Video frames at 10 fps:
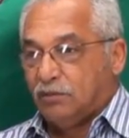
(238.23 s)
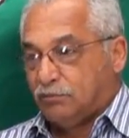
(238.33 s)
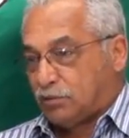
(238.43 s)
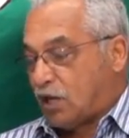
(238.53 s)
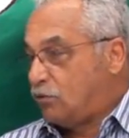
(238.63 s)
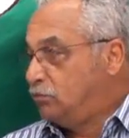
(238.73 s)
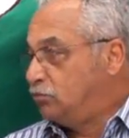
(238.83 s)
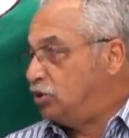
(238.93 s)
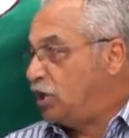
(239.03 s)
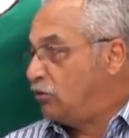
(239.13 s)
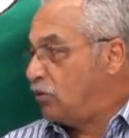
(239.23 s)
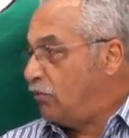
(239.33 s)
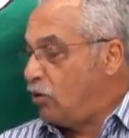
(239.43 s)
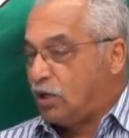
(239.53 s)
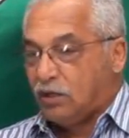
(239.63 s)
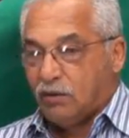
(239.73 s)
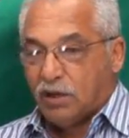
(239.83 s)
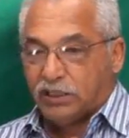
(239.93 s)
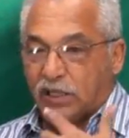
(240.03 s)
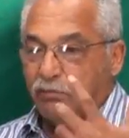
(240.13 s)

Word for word: porque era um gênio da bola, né? Batendo a